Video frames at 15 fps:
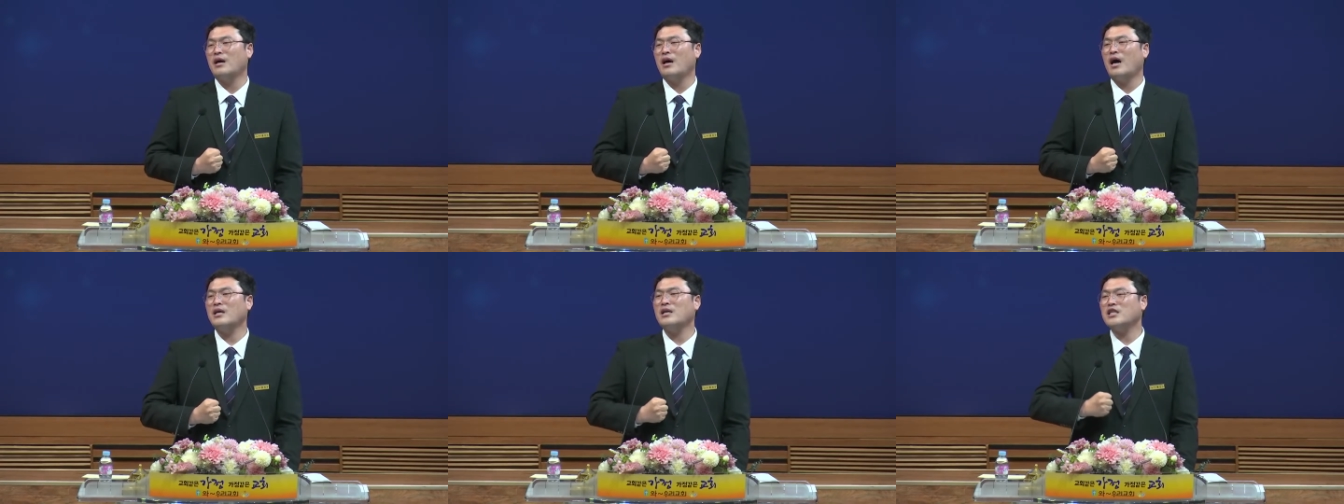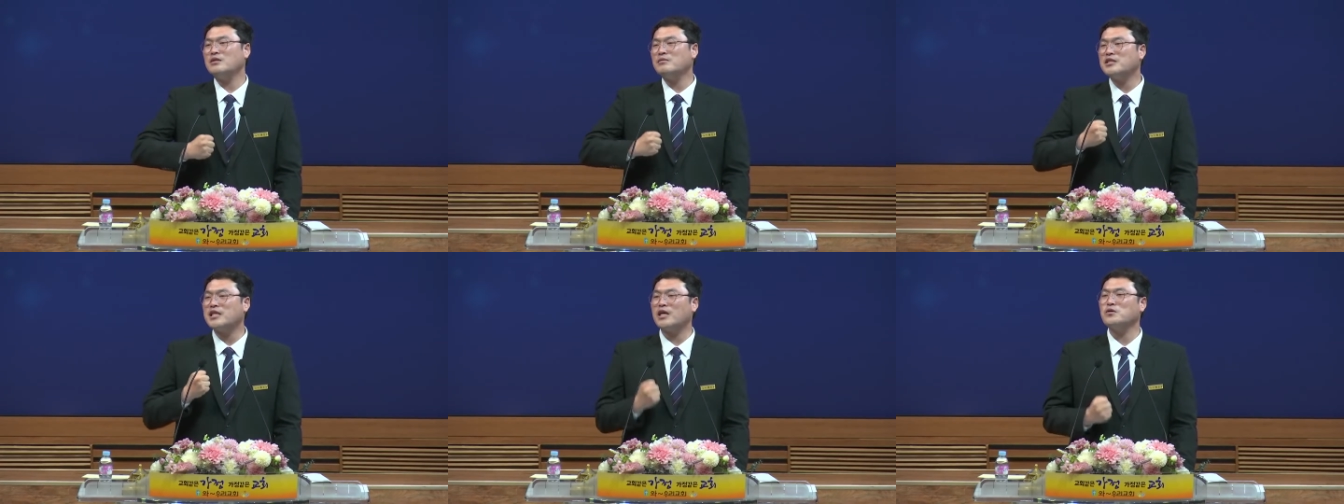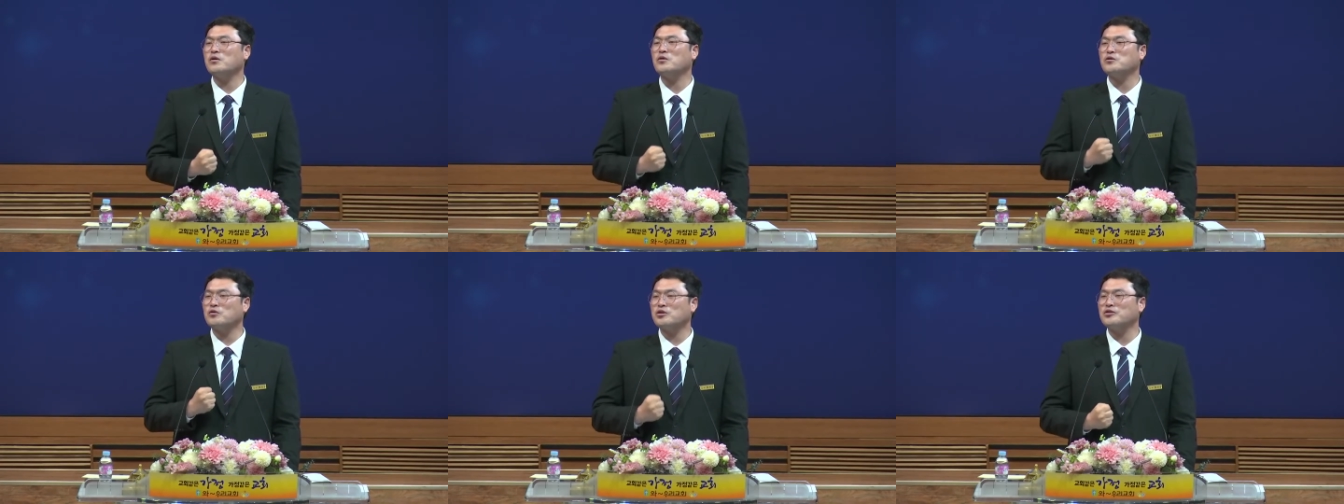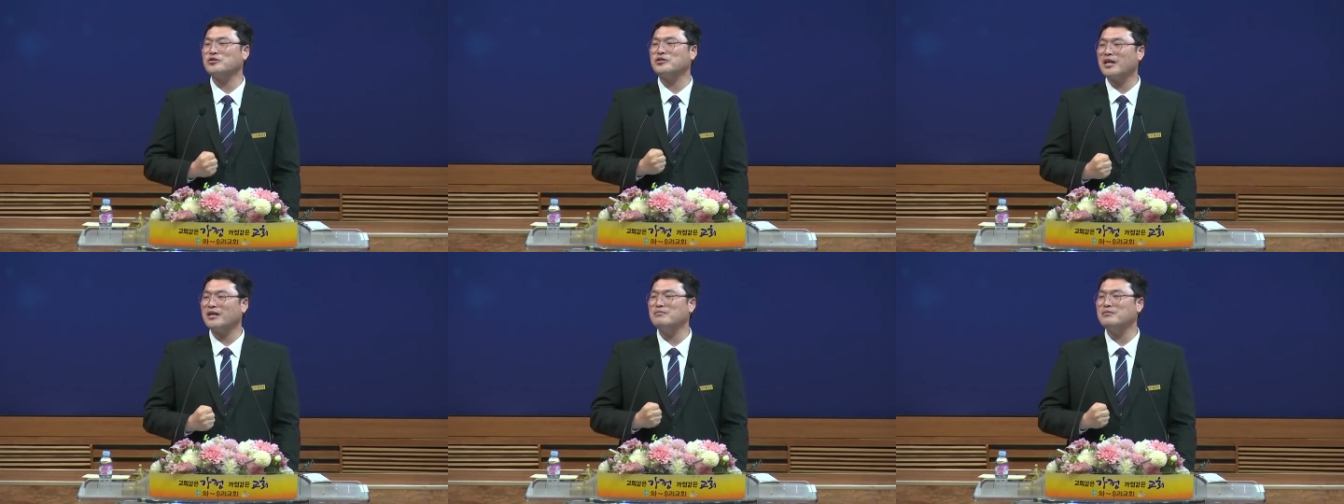하나님의 자녀로서 우리는
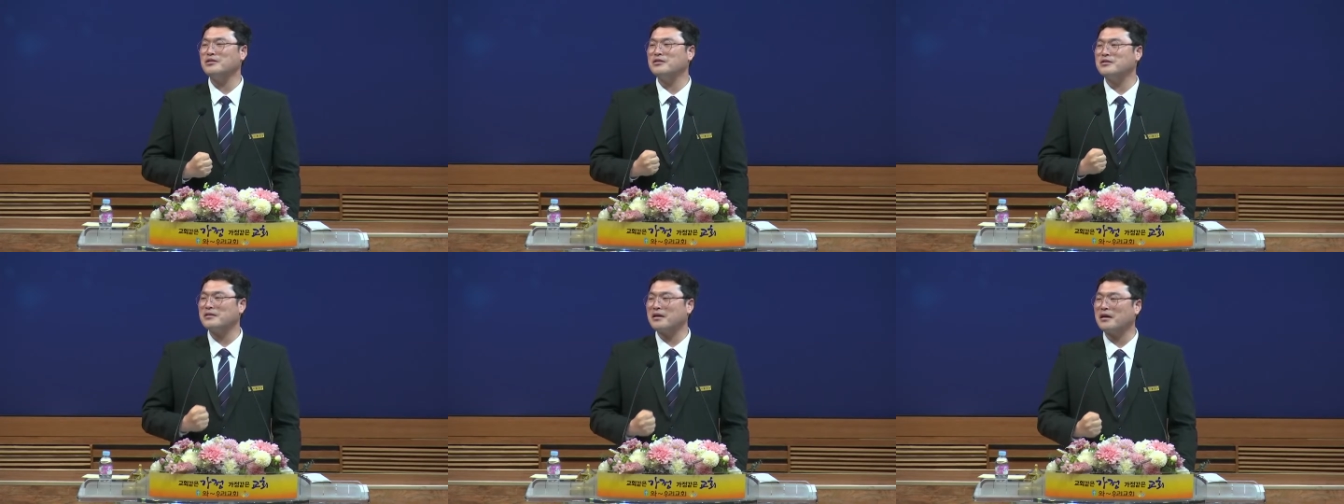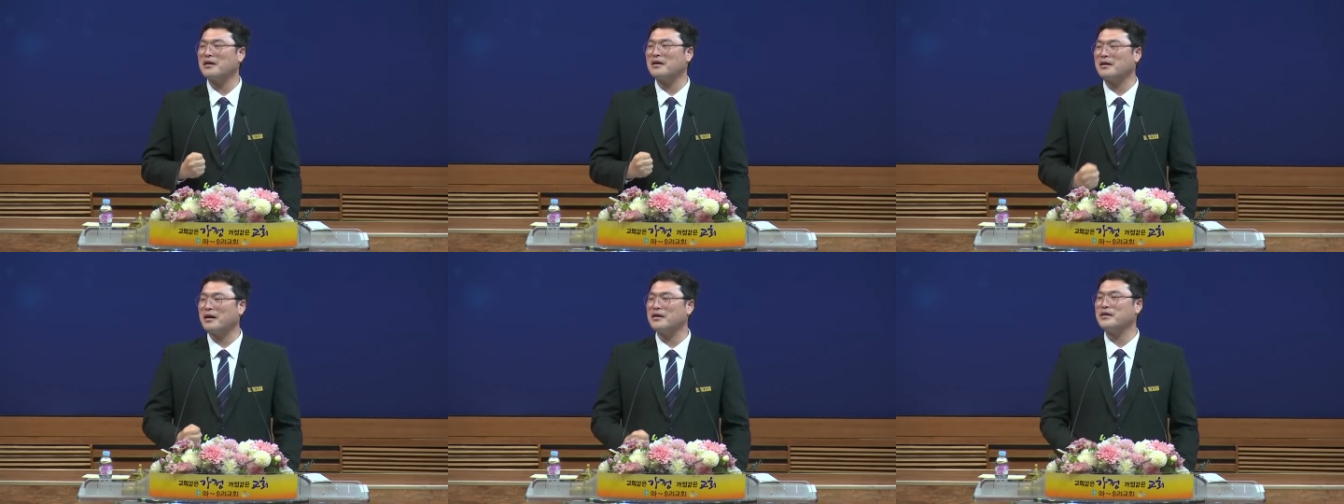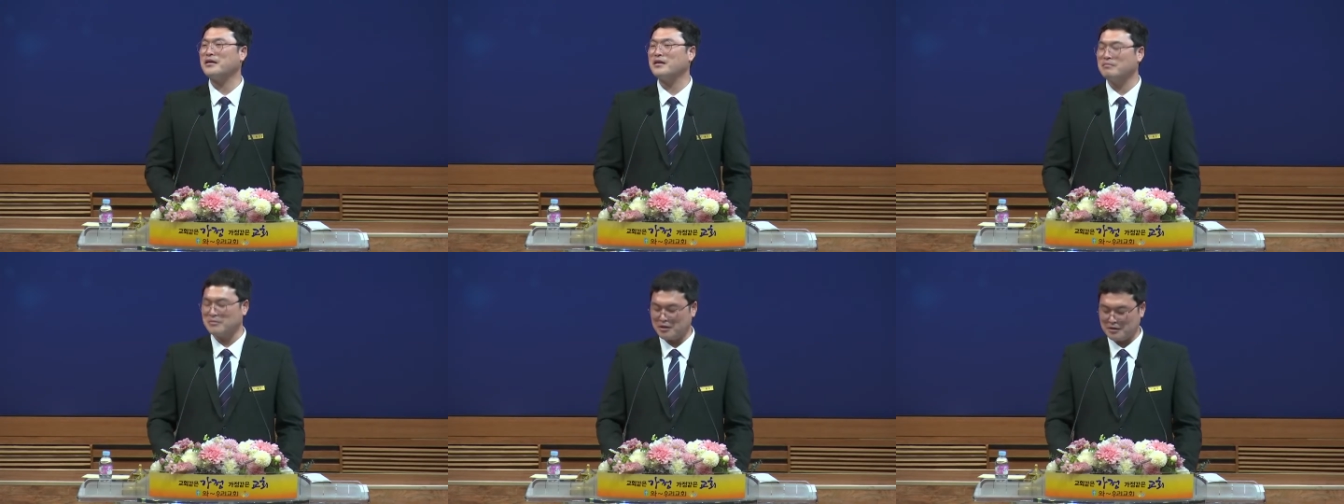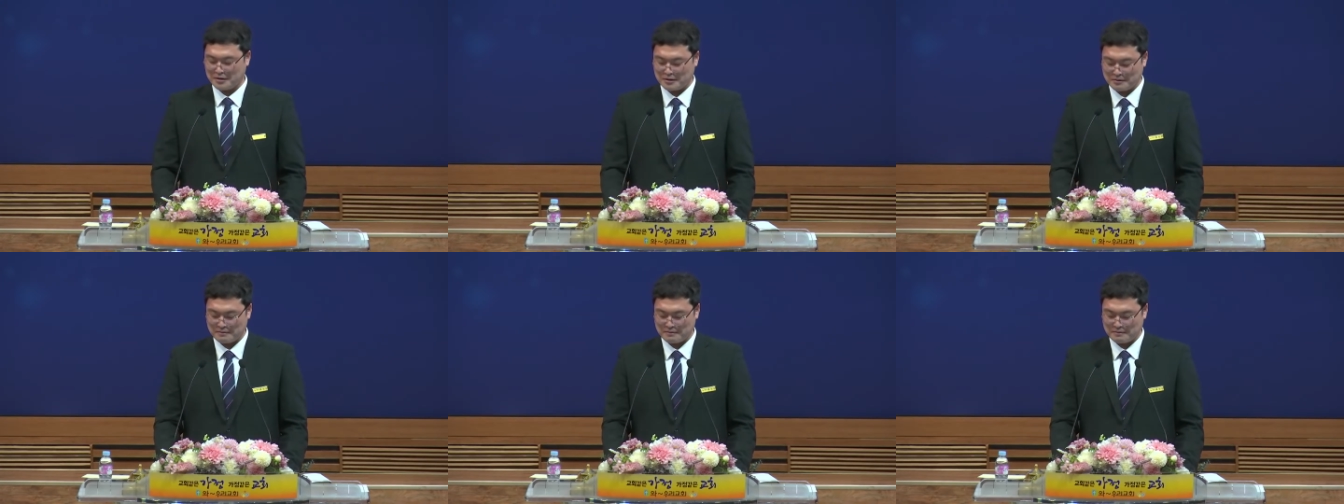삶을 살아가야 합니다.